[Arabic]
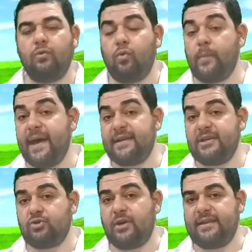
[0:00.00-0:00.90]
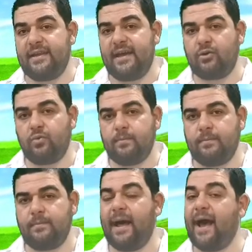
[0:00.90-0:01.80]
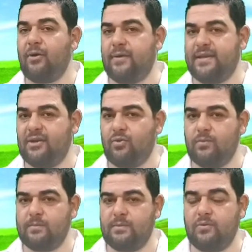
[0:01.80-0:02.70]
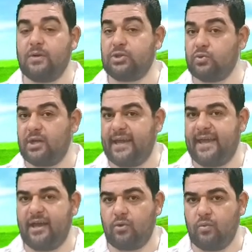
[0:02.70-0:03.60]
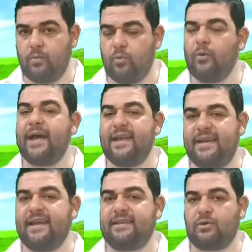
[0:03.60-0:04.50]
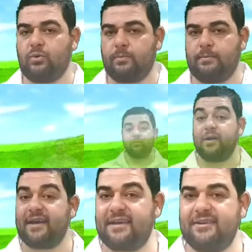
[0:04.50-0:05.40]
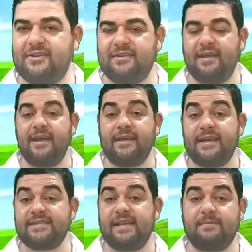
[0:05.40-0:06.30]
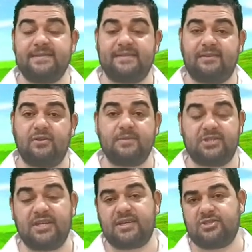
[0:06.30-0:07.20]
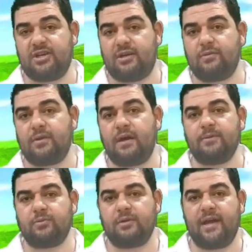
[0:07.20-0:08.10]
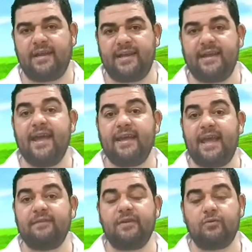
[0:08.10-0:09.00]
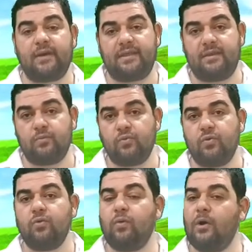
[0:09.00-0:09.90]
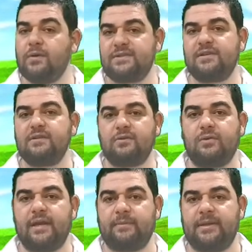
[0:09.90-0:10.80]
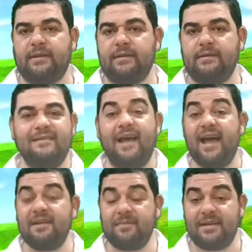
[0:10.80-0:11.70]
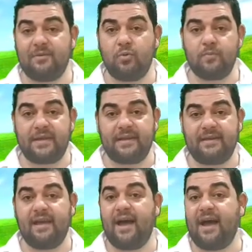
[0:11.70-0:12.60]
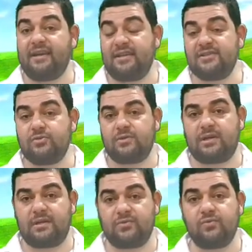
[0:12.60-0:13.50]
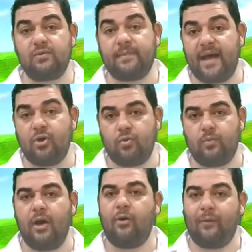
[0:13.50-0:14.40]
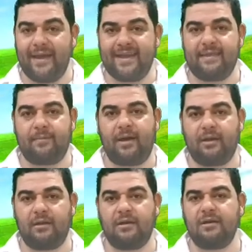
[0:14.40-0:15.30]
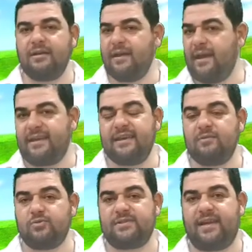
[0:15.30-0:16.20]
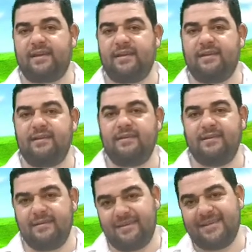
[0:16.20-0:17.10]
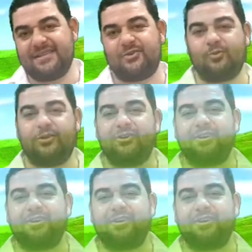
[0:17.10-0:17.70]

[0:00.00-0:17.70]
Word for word: ومعنى شهداءكم أعوانكم وشركاءكم وآلهتكم وأخيرا يسأل باستغراب الشيخ الشعراوي رحمة الله عليه كيف يكذبوه وهو الصادق الأمين هل من الممكن أن يصدق الرسول معهم ويكذب على الله؟ أكيد مستحيل جزاكم الله